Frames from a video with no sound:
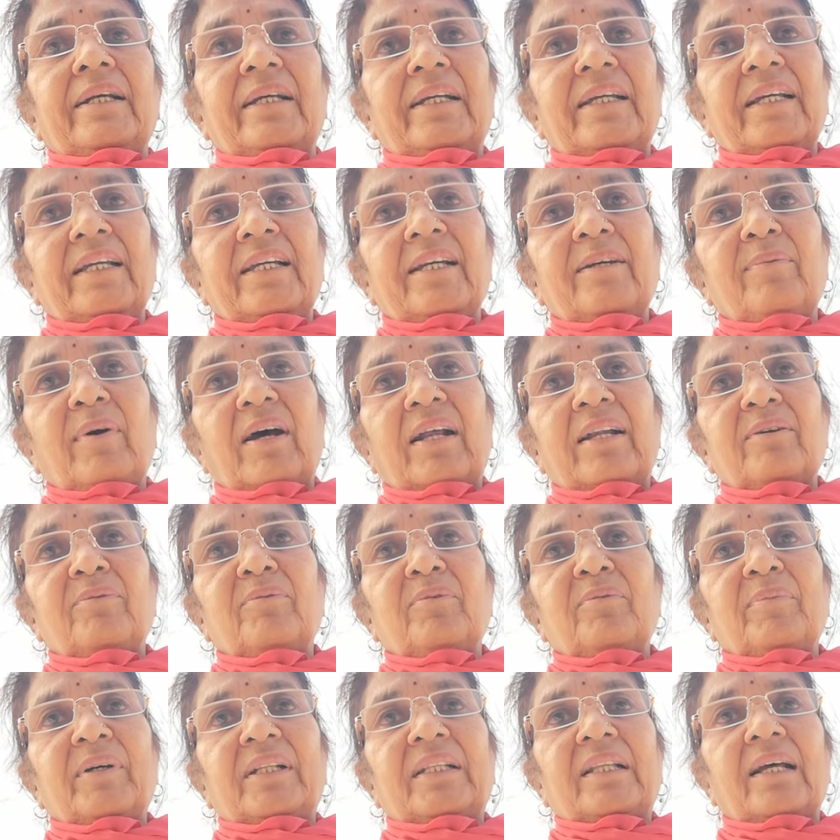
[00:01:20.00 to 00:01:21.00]
लड़की के बारे
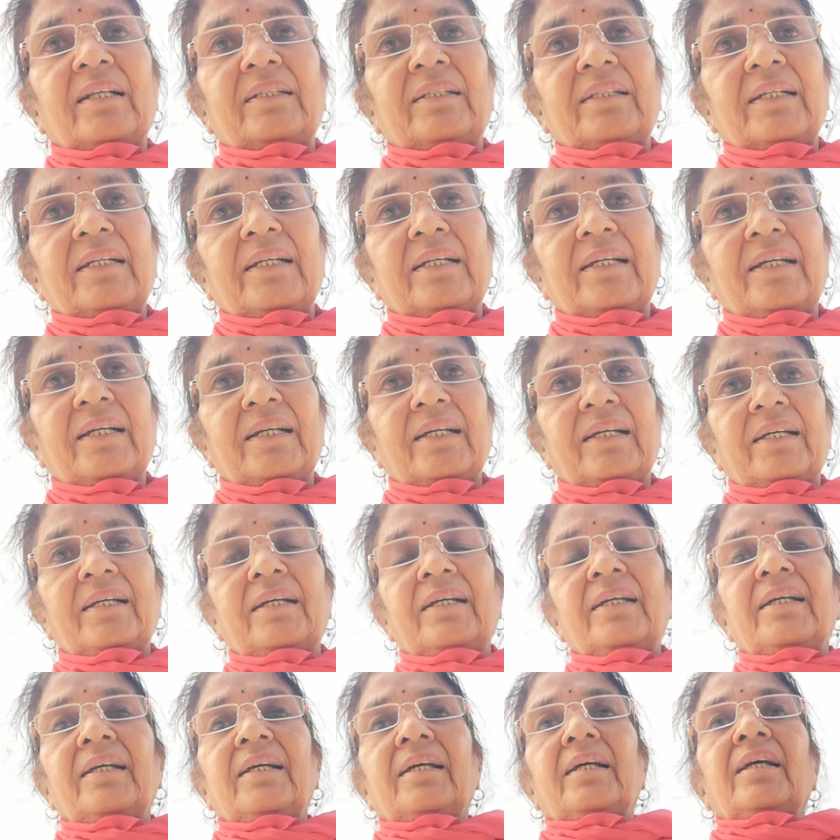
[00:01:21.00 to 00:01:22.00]
में बताते हैं
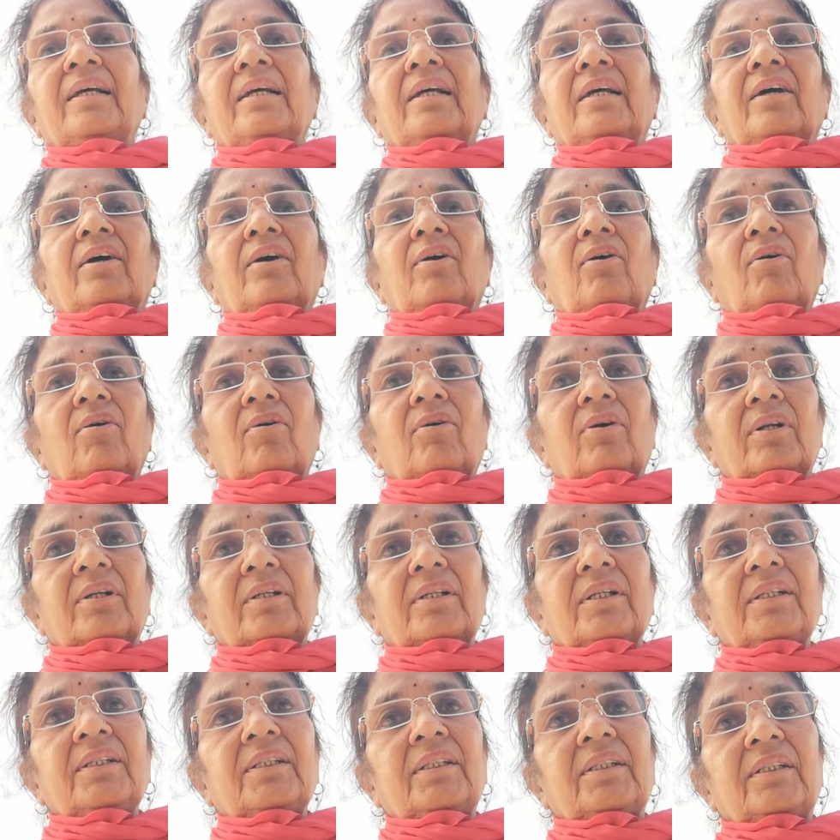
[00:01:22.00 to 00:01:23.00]
और
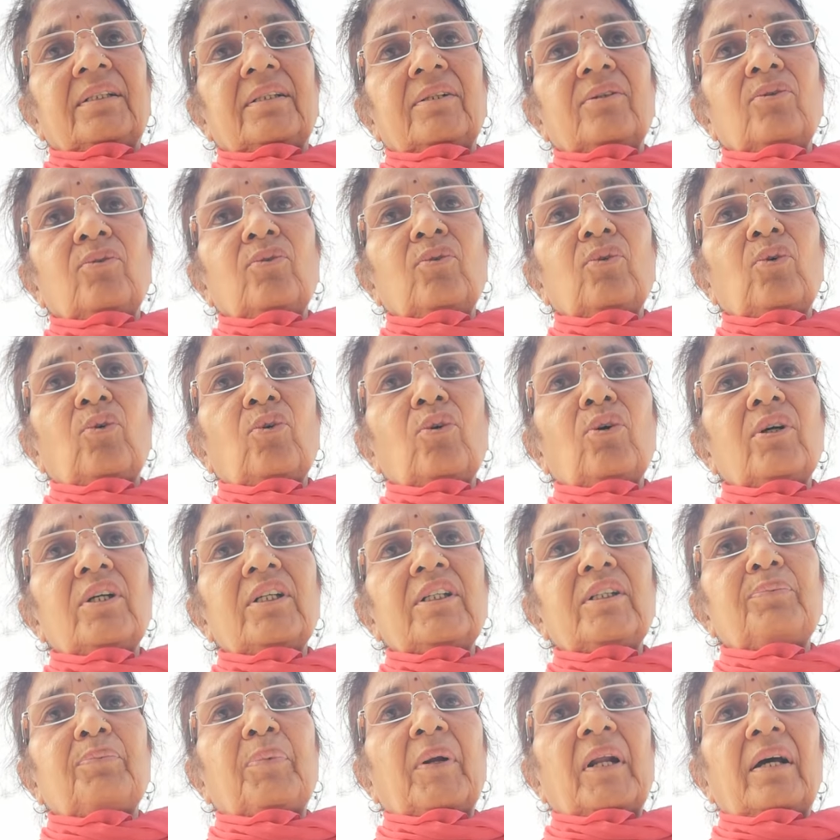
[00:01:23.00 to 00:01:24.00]
इस उनको
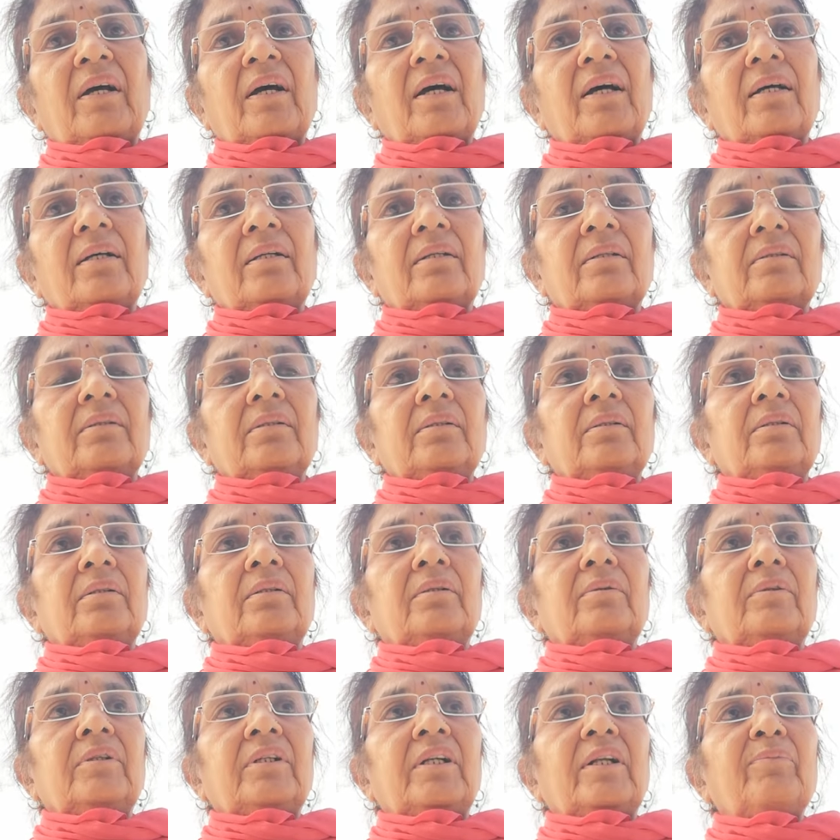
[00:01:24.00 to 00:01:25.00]
इस प्रकार
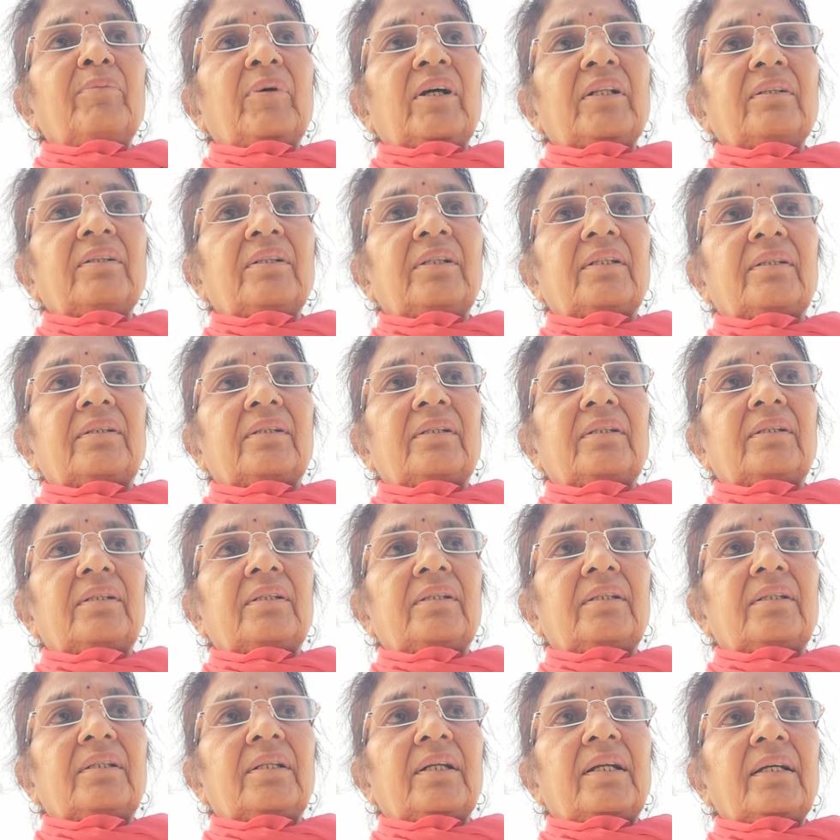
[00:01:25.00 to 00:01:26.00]
निमंत्रित
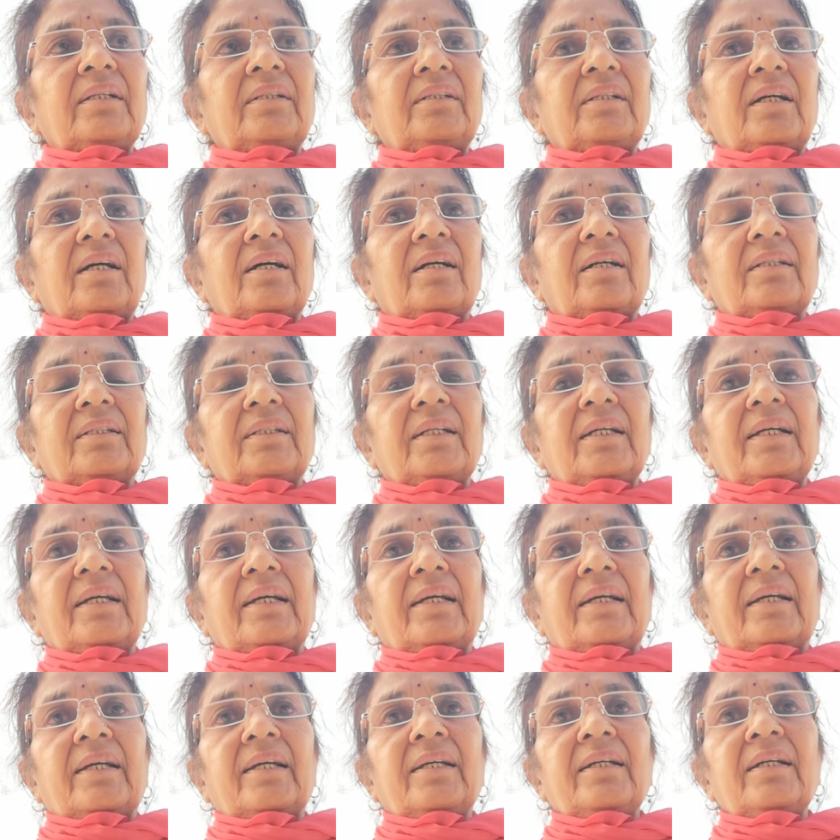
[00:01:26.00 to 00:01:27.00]
आमंत्रित करते
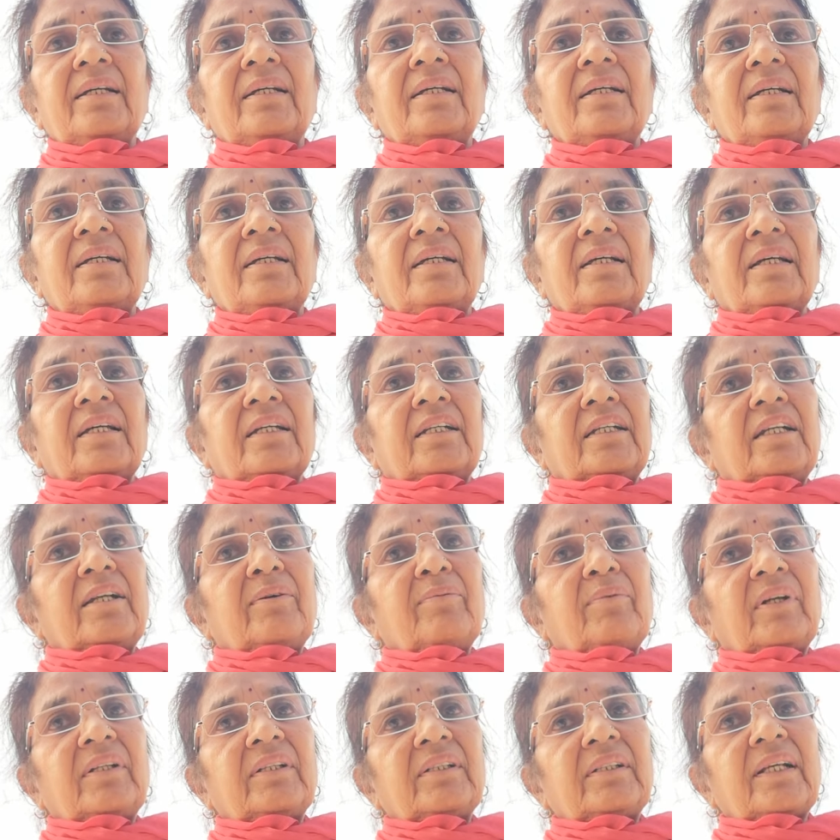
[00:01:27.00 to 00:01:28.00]
हैं
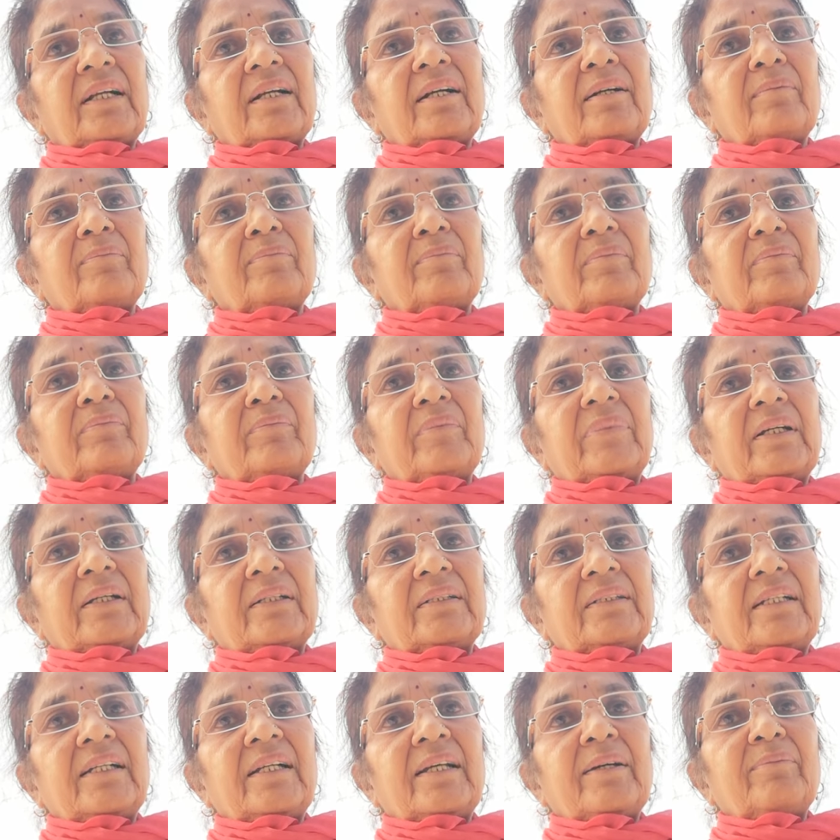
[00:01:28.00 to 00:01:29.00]
निमंत्रण
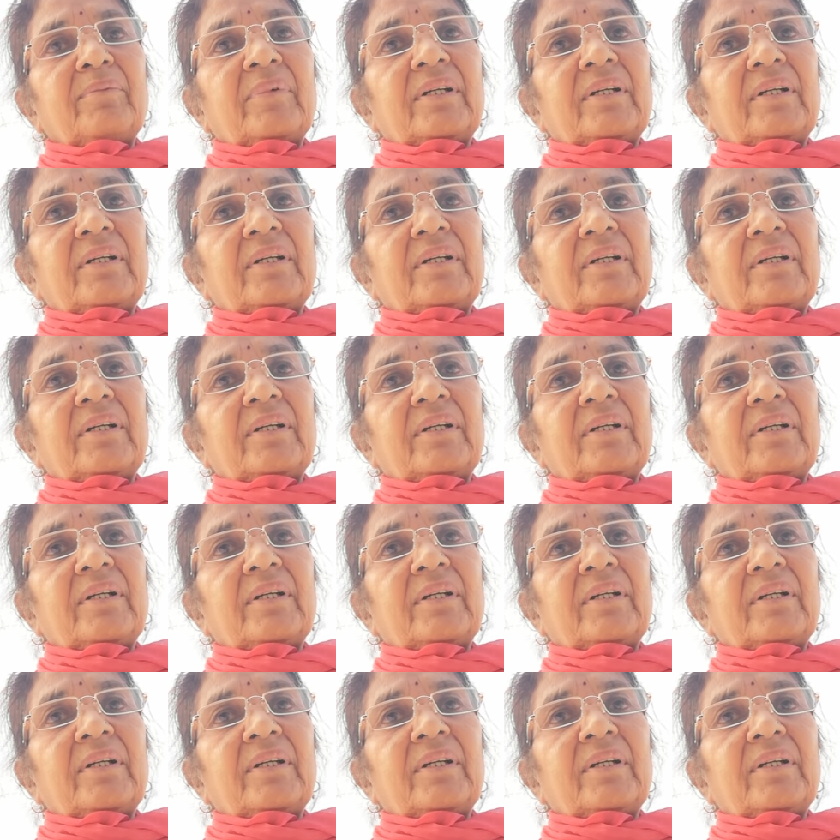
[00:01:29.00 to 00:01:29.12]
भेजने